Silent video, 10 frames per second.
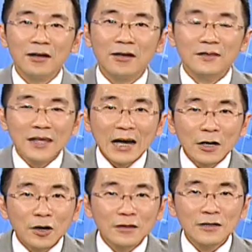三个
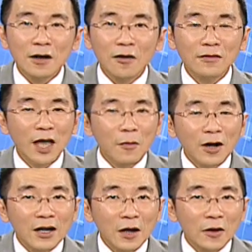月之后，它有没有
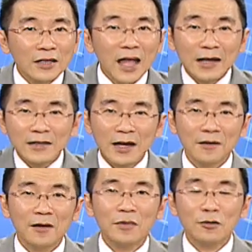可能会大涨？
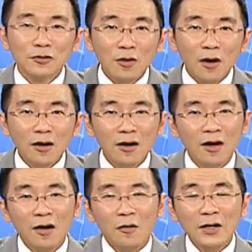比如说，
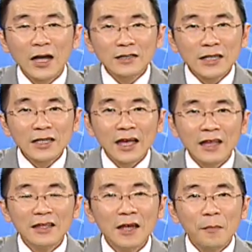我娘今
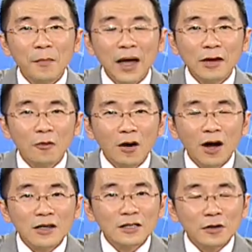年买过
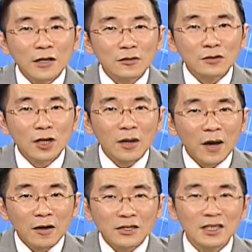二十块出头的
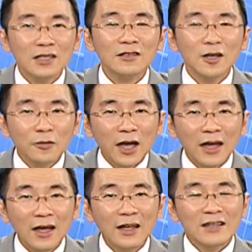茂系，对不对？
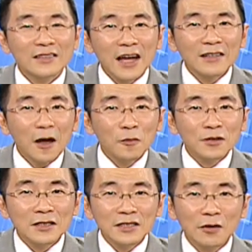涨到五
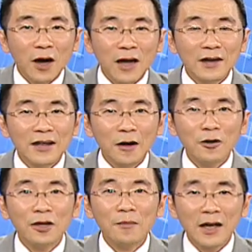十几块，让会
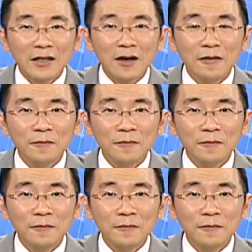员卖掉。